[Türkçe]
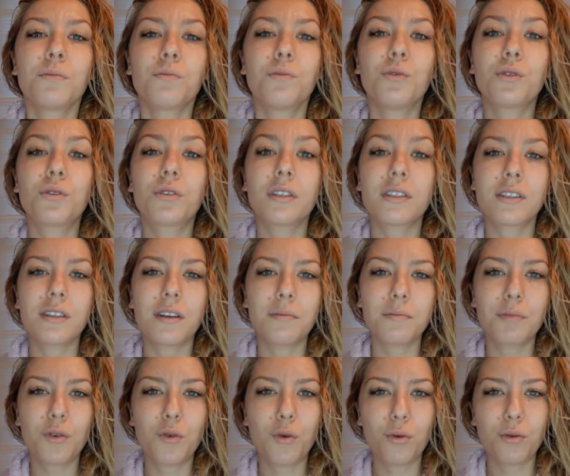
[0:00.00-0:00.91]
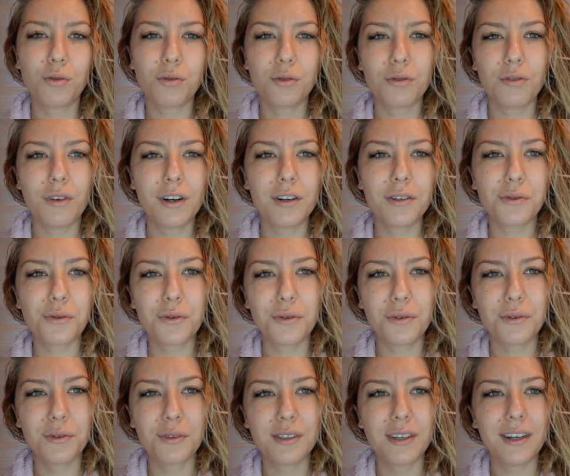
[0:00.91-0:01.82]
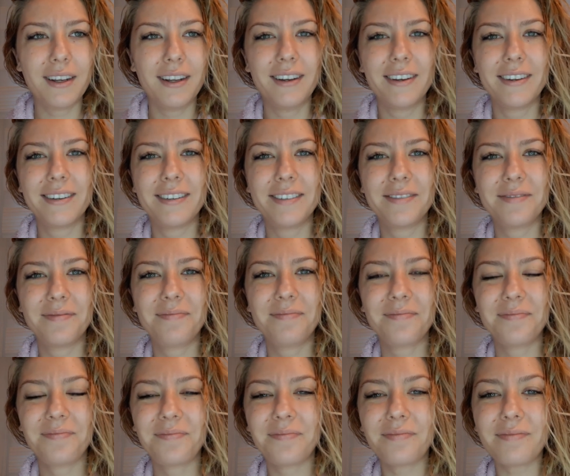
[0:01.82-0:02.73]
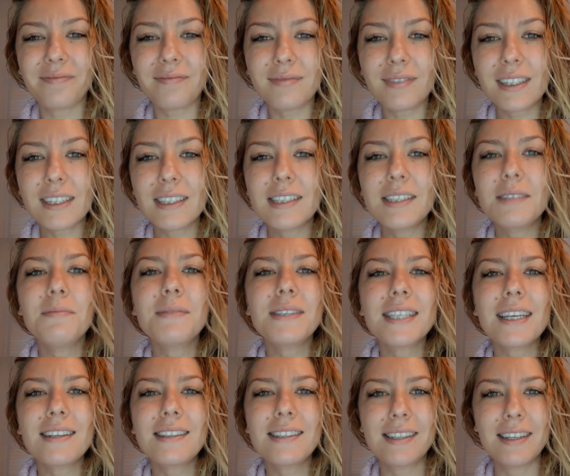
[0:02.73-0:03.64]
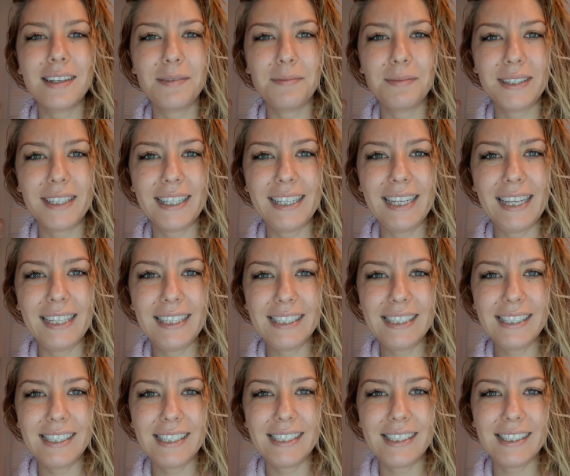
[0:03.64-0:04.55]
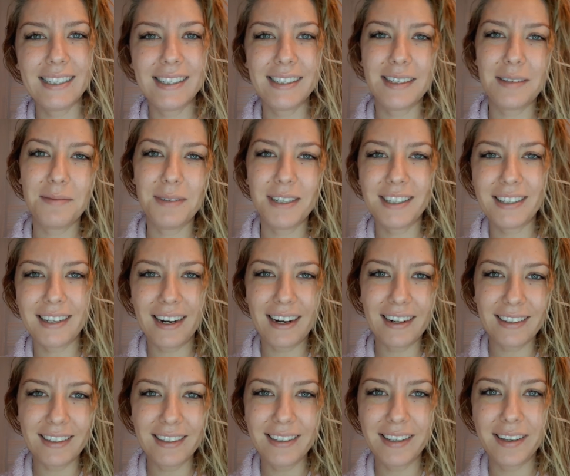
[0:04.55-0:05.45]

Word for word: Muhteşem bir kokusu var. Çok güzel. Şimdi saçlarıma geniş dişli bir tarakla